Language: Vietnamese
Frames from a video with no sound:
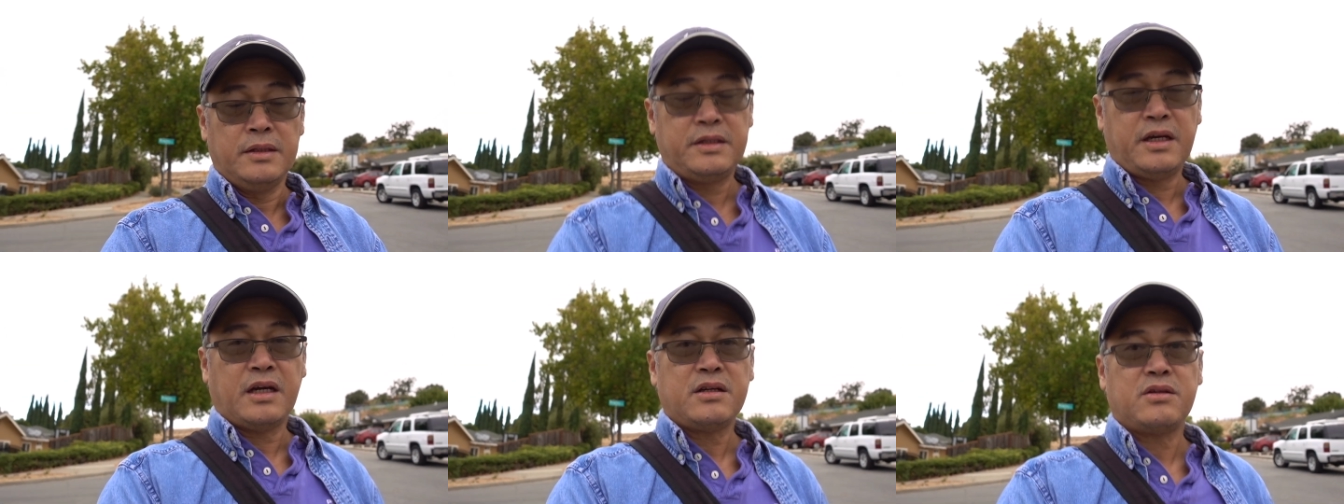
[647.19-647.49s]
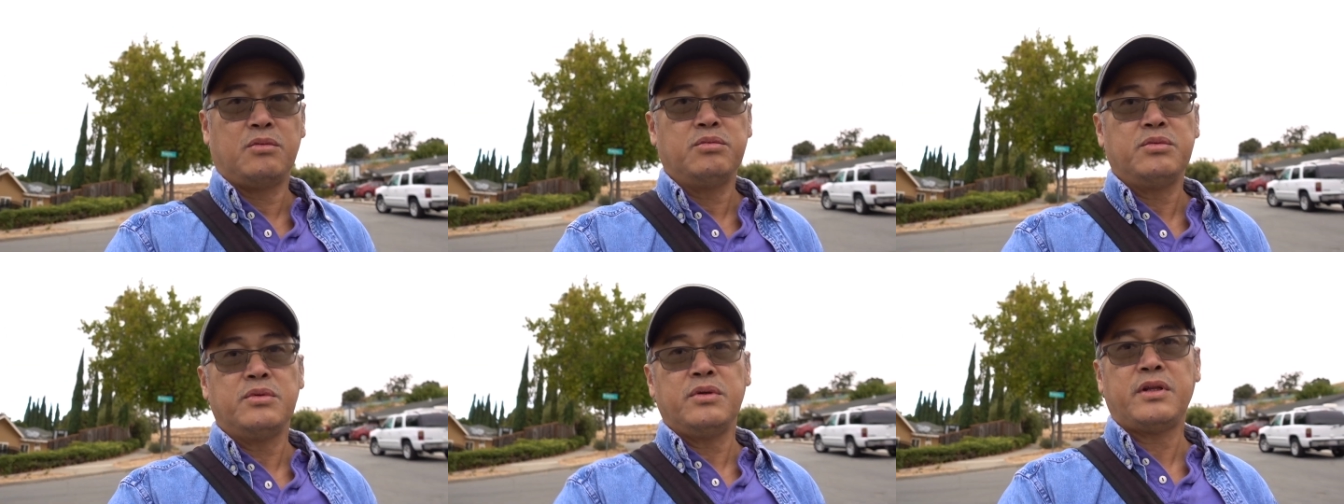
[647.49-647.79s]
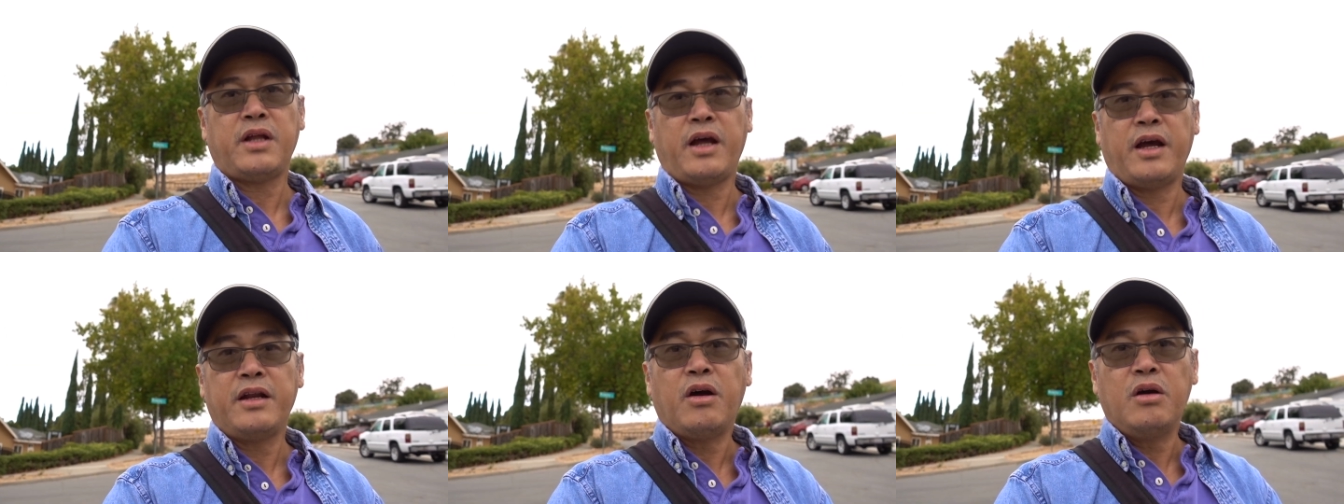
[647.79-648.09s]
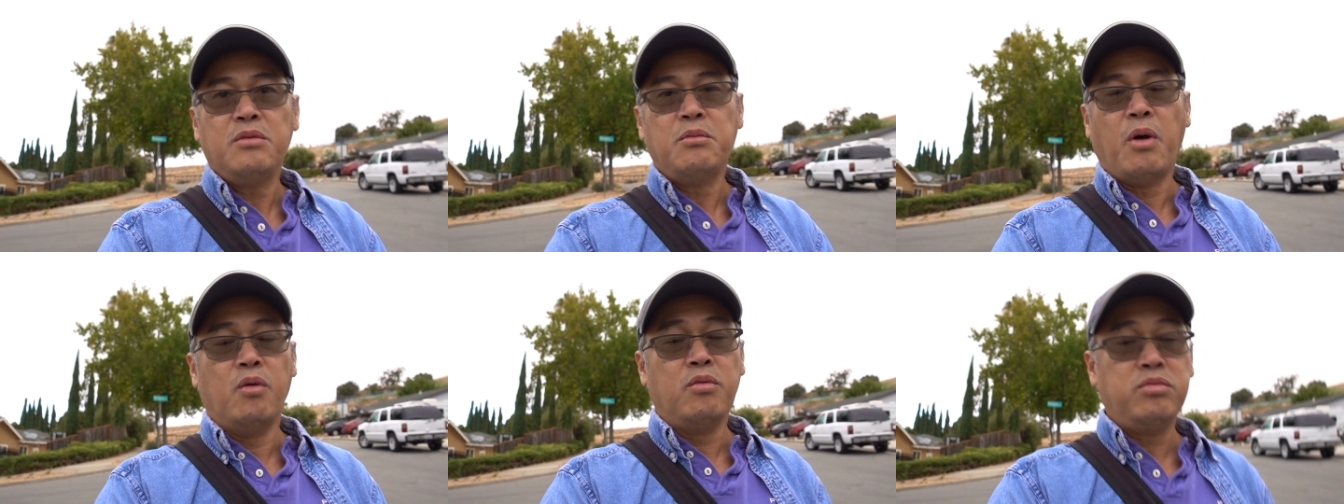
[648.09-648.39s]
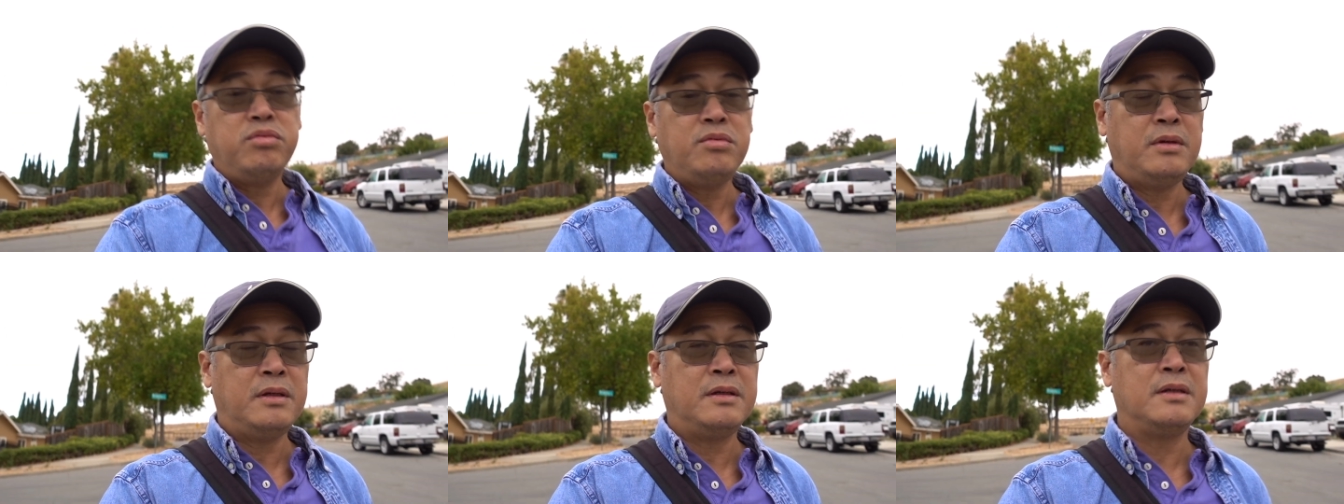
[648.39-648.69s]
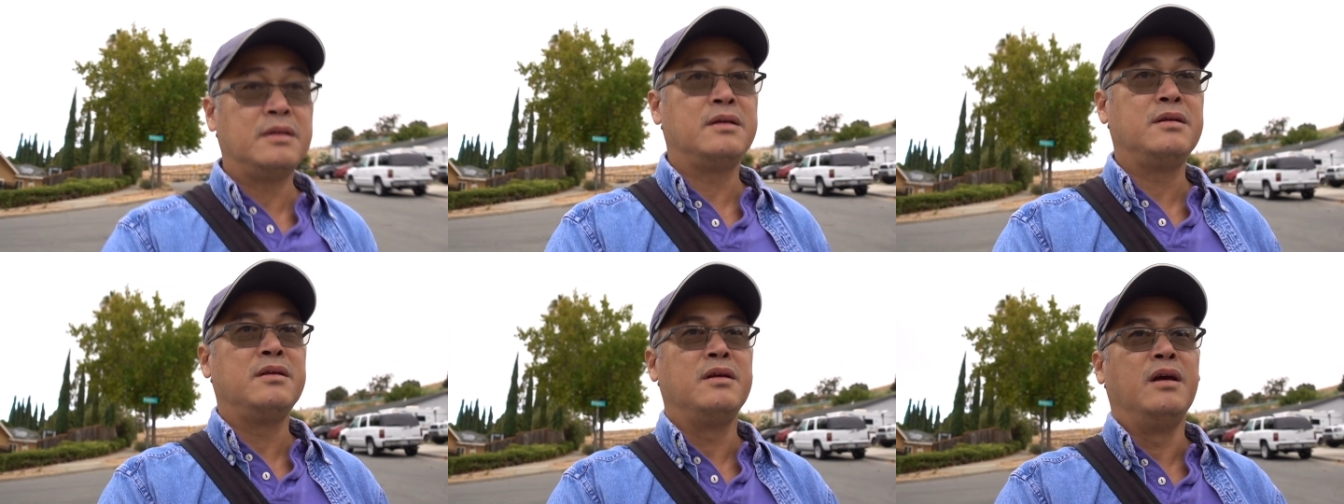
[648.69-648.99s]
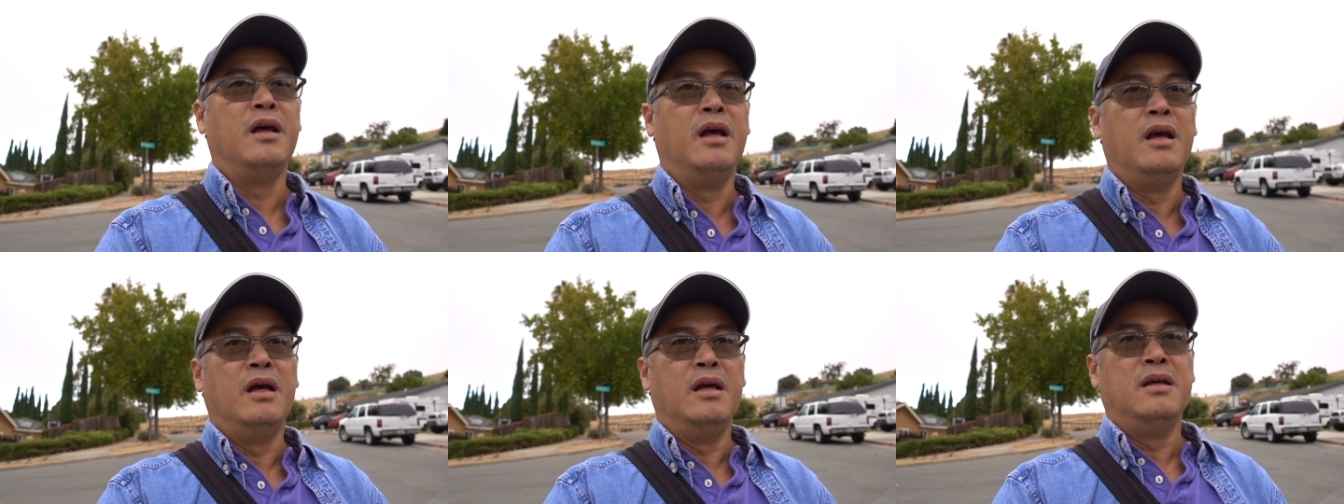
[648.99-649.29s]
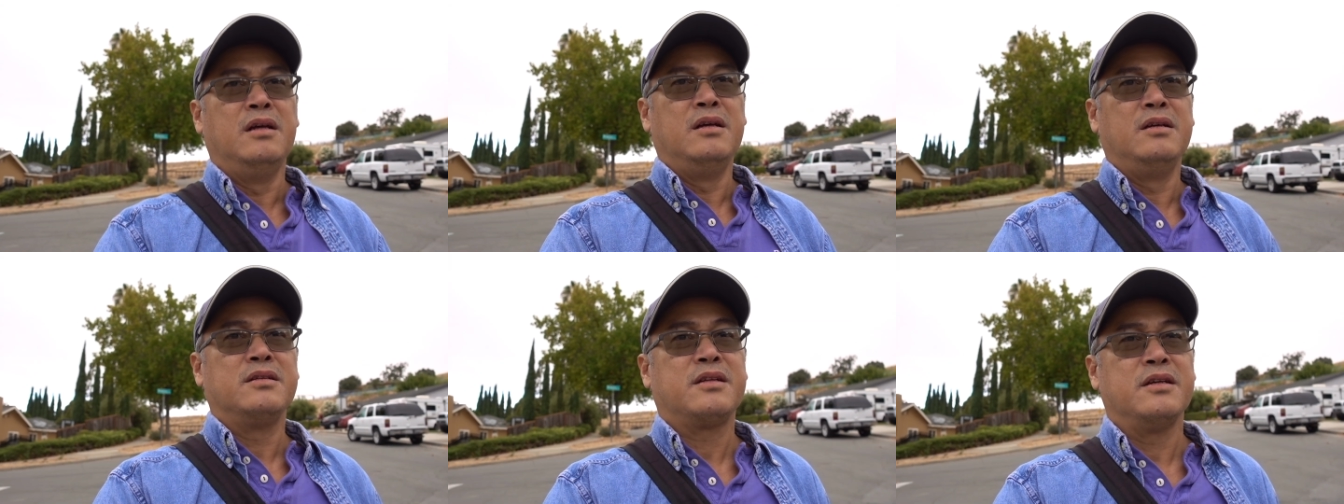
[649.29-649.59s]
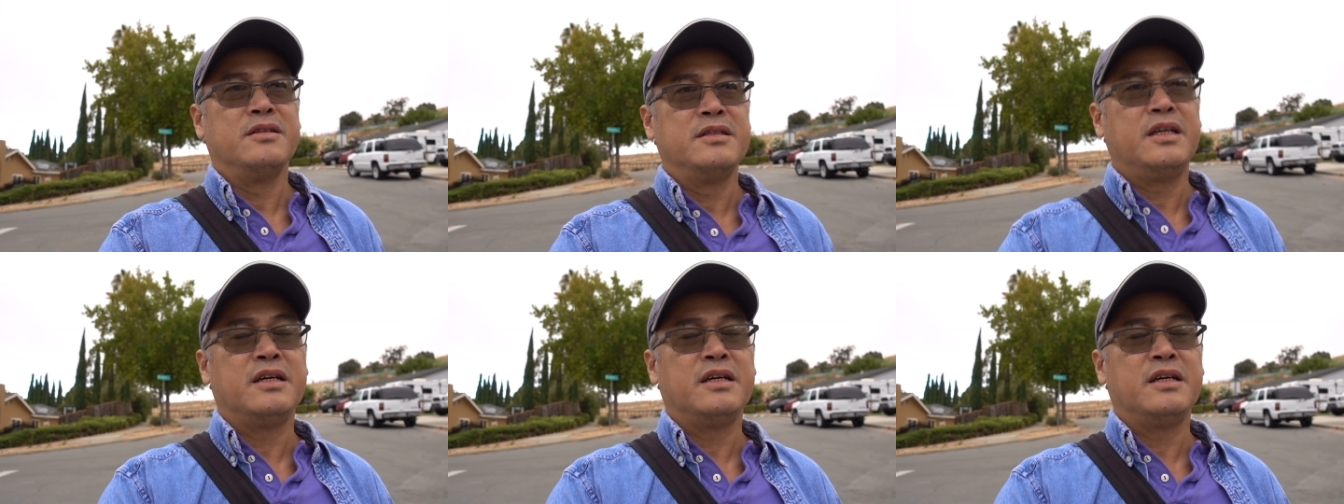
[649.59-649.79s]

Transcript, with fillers: Chắc cũng có thể đói bụng. Tự